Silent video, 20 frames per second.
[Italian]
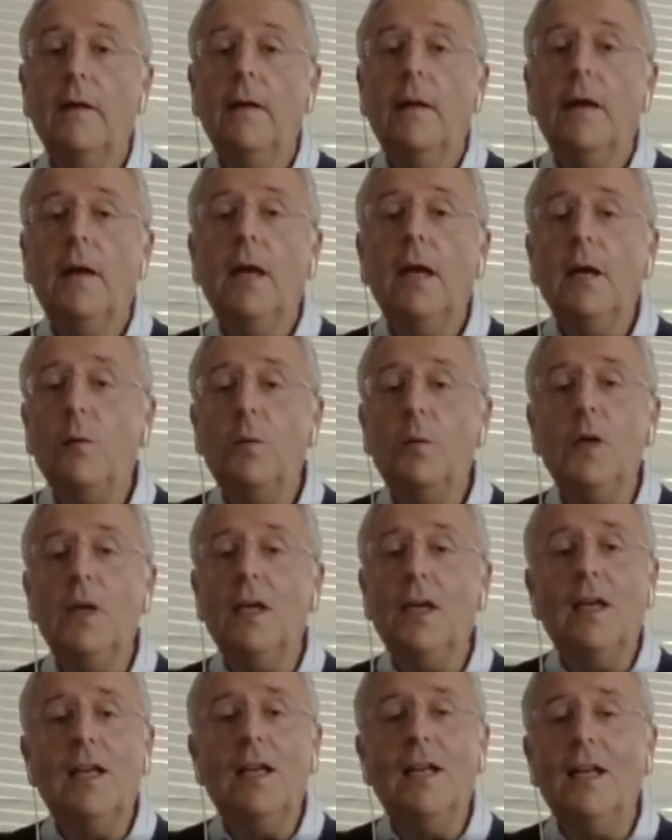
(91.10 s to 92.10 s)
E
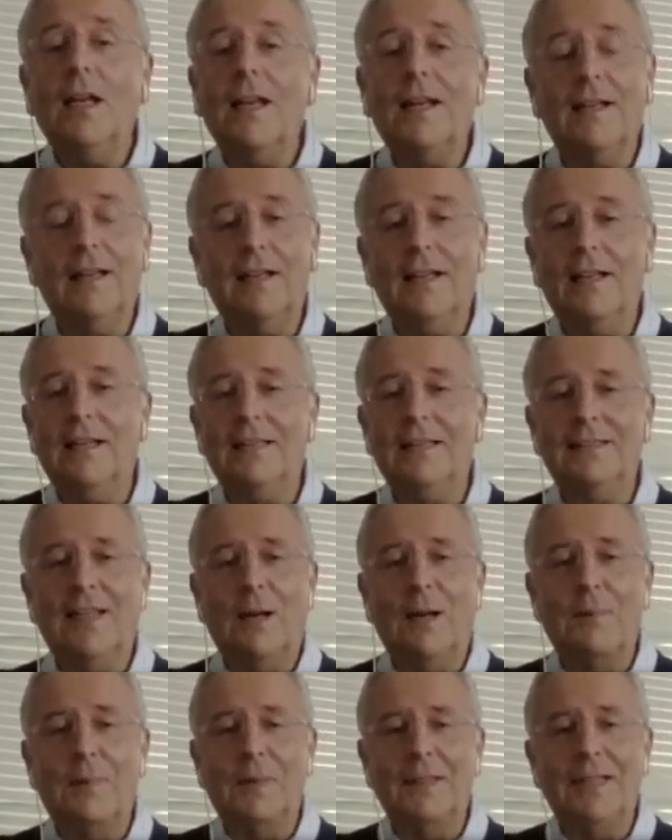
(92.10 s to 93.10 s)
qui la, la
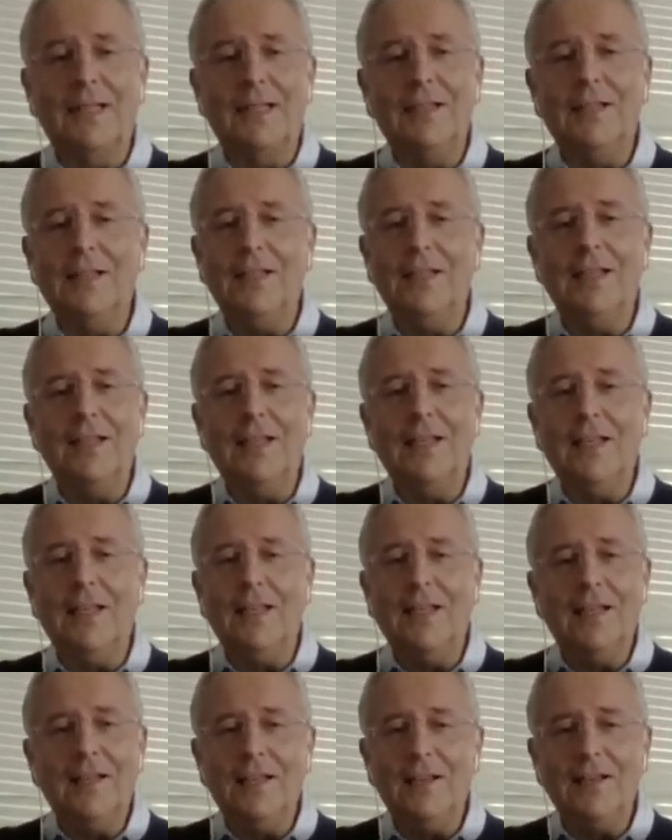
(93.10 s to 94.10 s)
stampa 3D
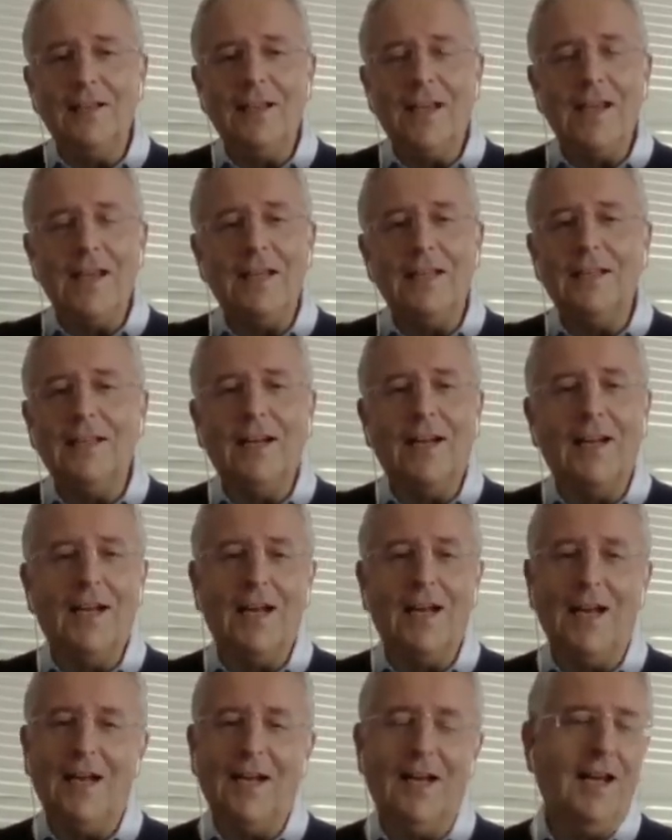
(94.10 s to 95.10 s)

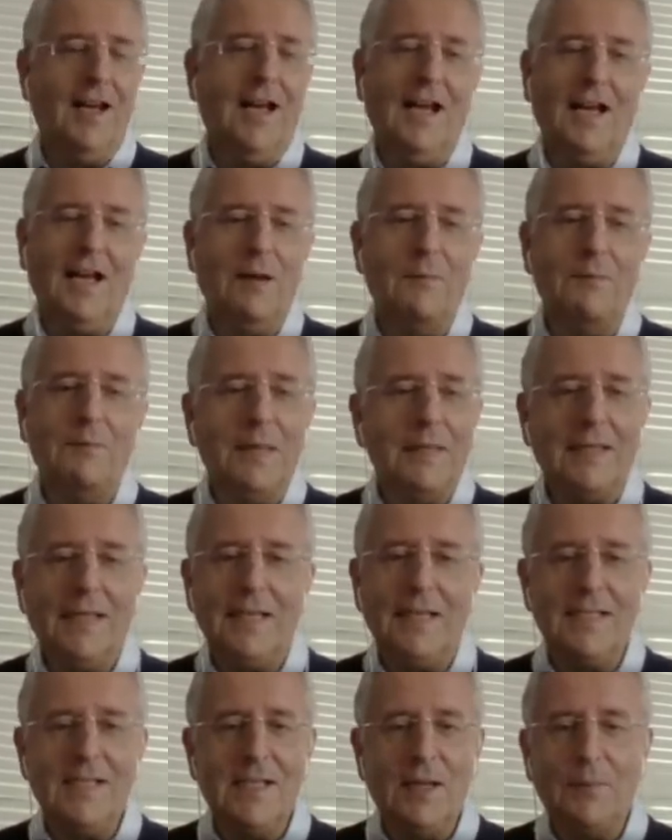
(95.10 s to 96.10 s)
entra a gamba
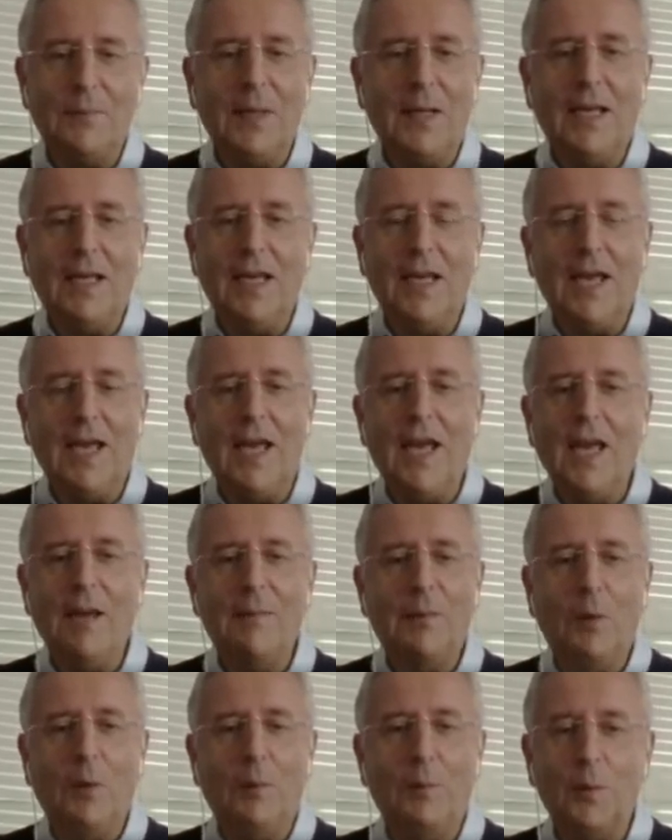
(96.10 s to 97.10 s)
tesa perché è
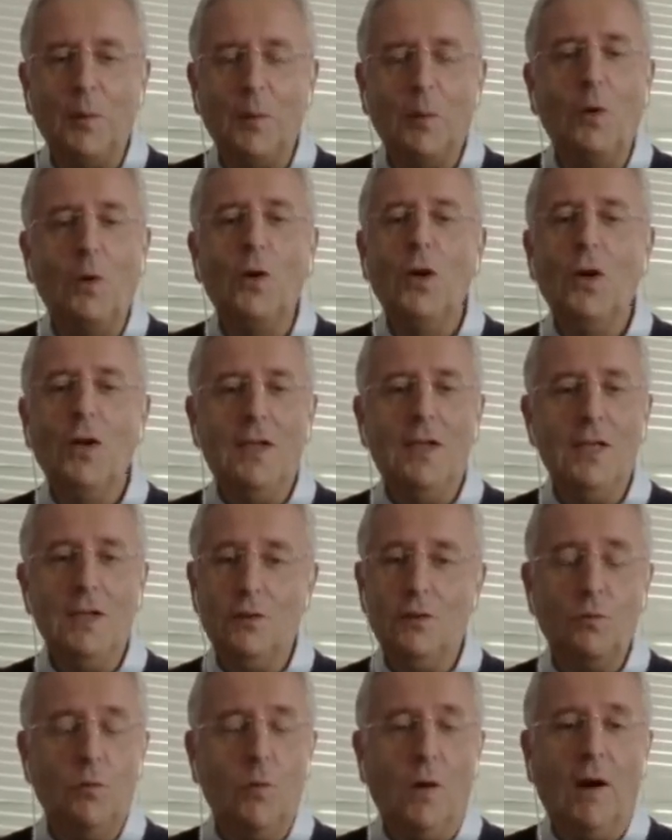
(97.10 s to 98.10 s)
proprio il
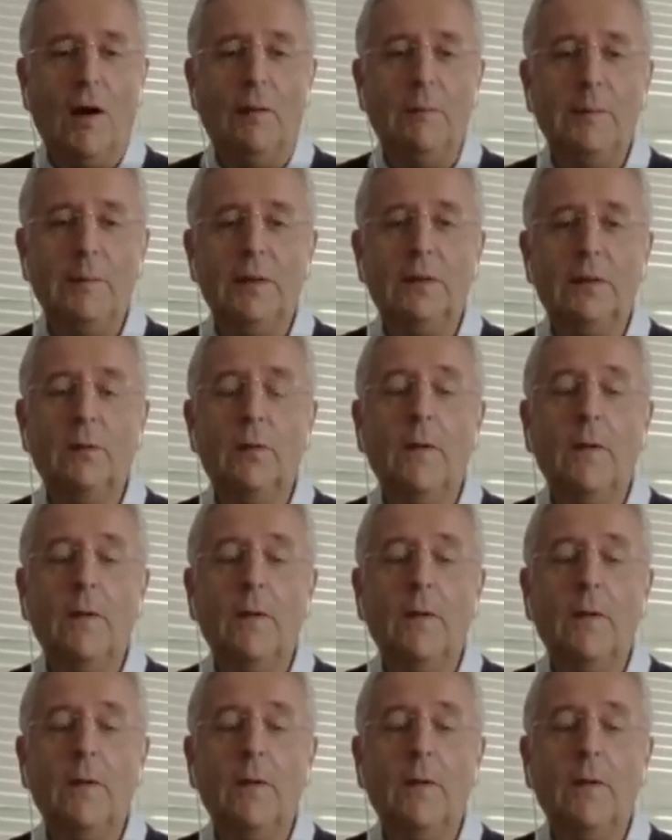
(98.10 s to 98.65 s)
suo ambito.